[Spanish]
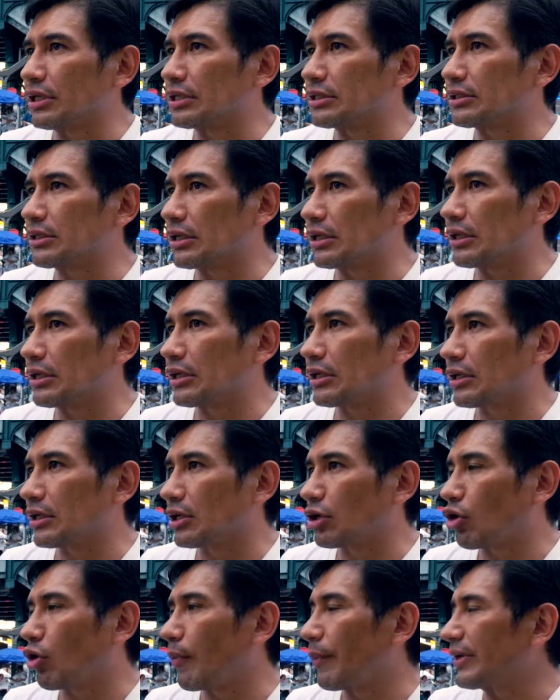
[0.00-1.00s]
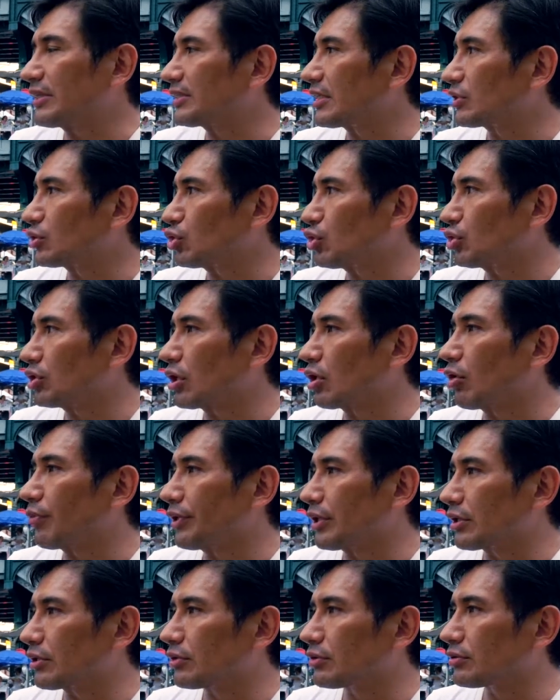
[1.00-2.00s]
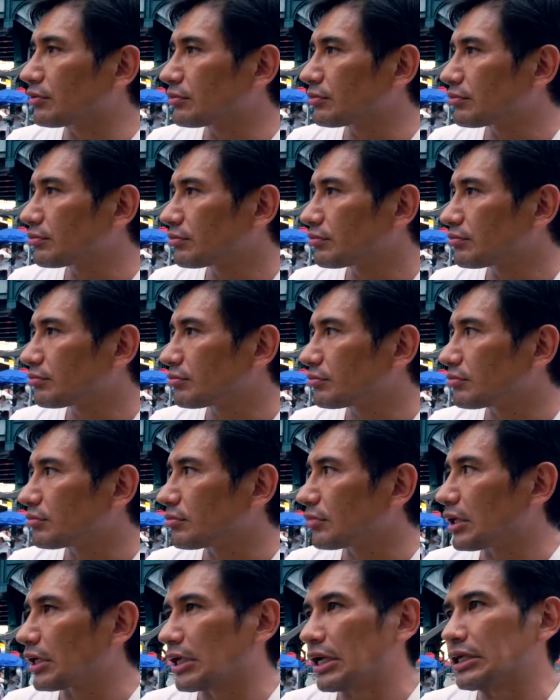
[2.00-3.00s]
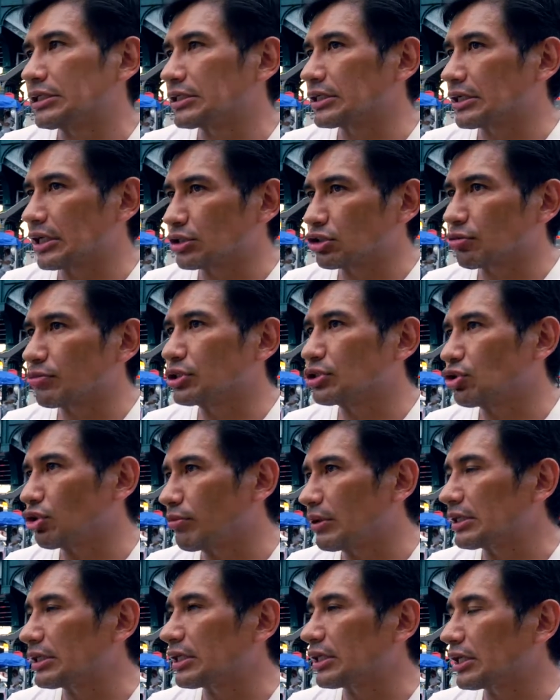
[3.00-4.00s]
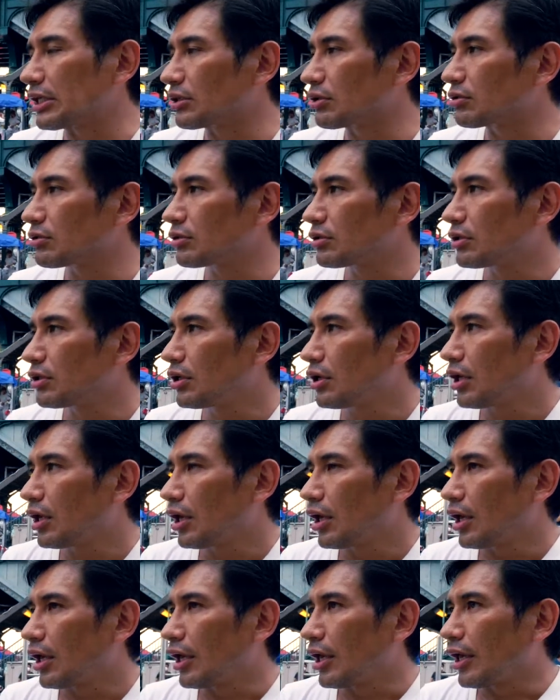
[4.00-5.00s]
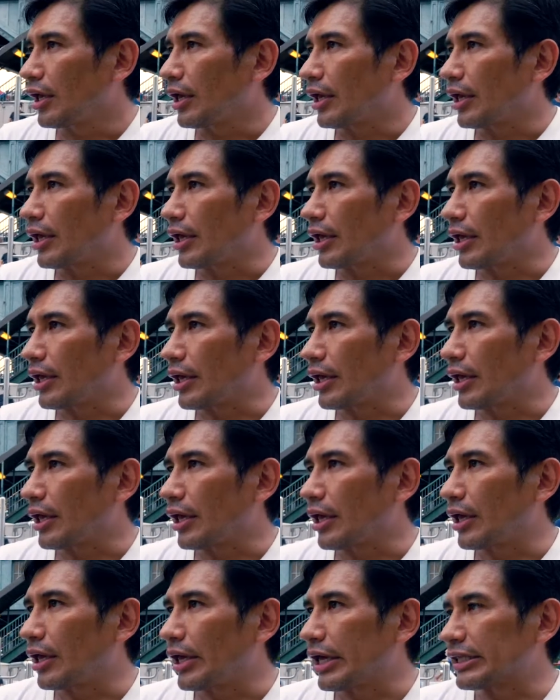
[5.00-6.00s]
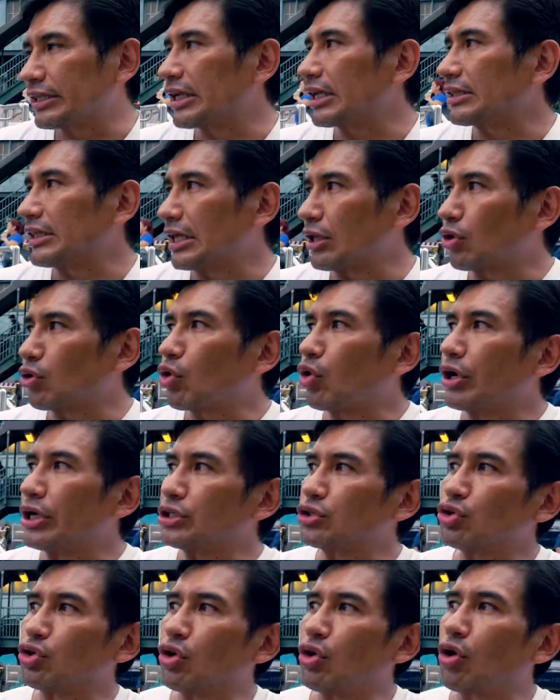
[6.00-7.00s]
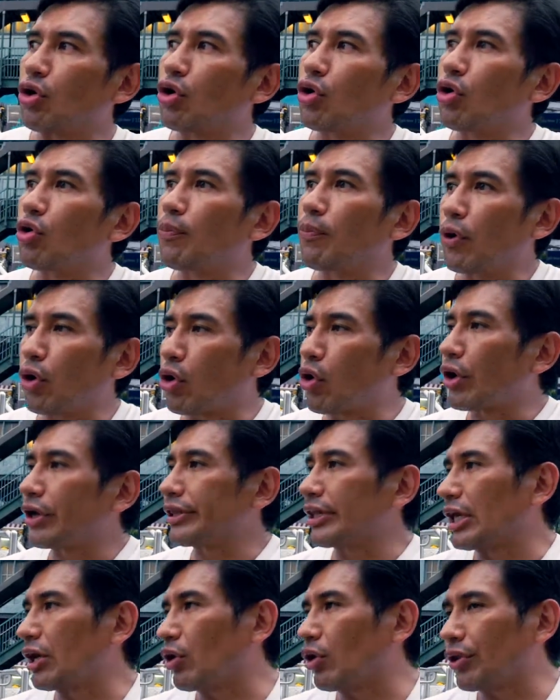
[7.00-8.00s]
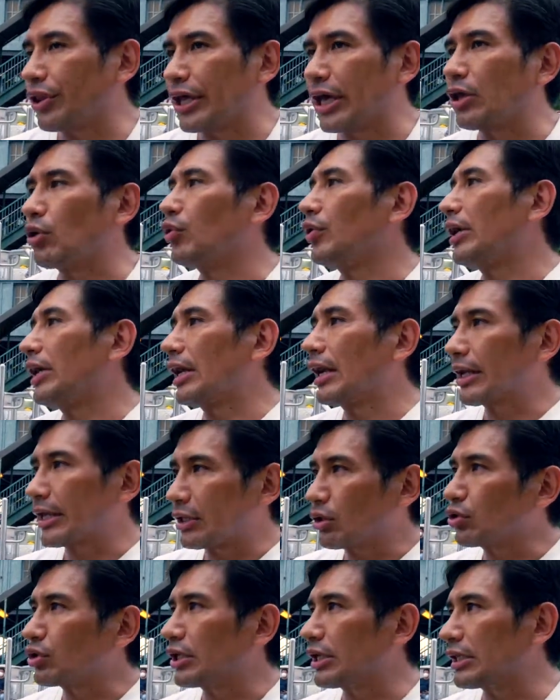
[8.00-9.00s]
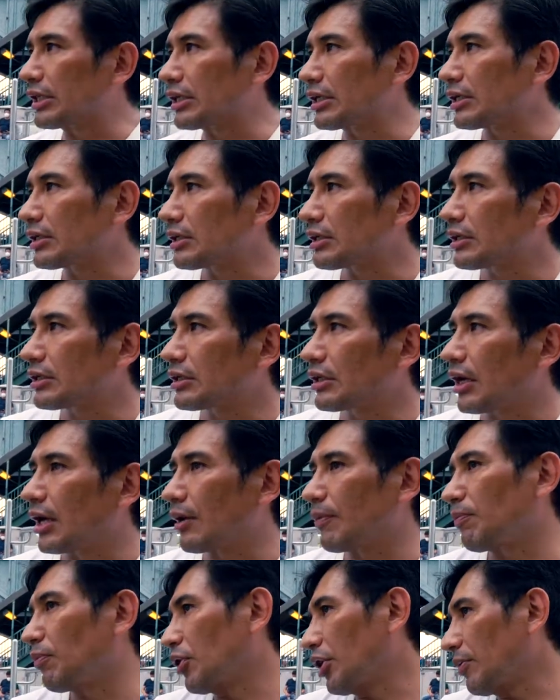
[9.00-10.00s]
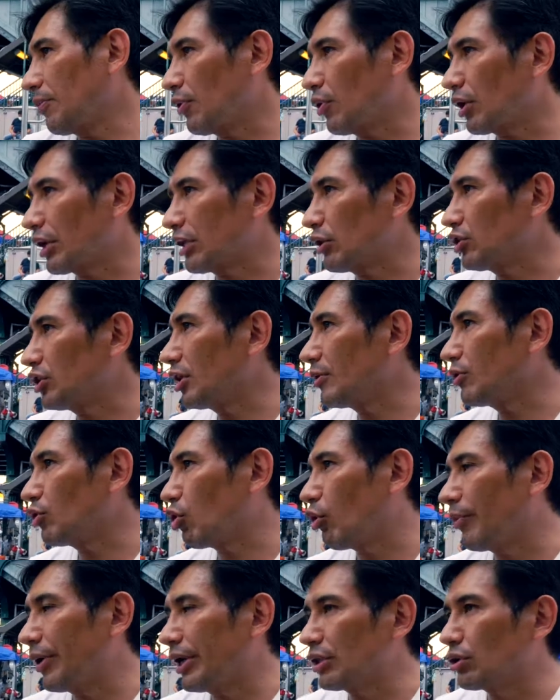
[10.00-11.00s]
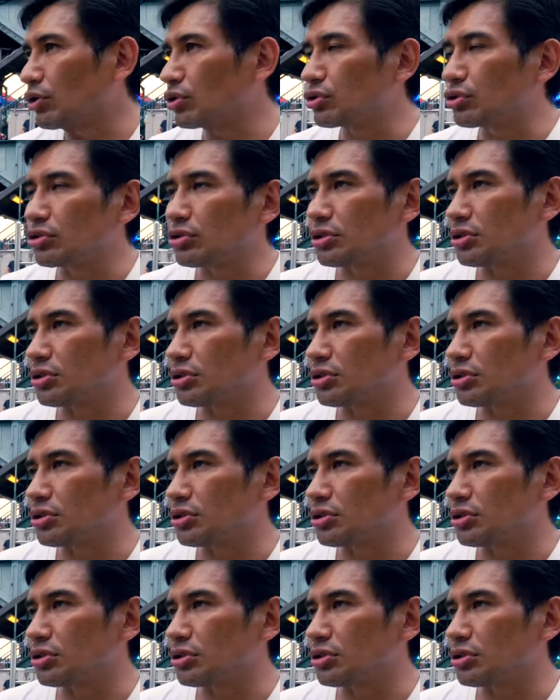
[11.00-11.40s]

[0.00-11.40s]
este, compensación del gobierno, gracias a eso me estoy manteniendo. Eh, he tratado con eso poco que tengo de ayudar al que no tiene, al, por ejemplo al que no tiene documentos.